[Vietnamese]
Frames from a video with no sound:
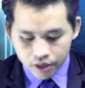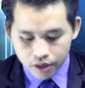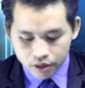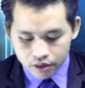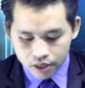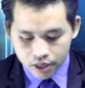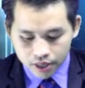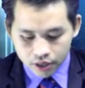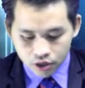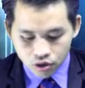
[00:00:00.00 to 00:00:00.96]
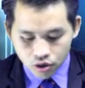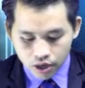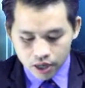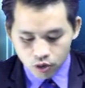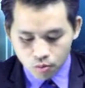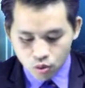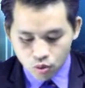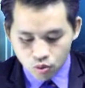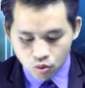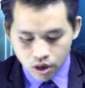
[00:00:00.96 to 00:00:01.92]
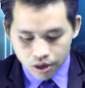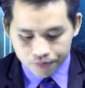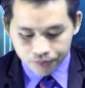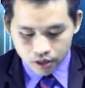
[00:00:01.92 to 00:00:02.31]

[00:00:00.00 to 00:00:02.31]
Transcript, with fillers: nửa thiên lì cho các tô một cua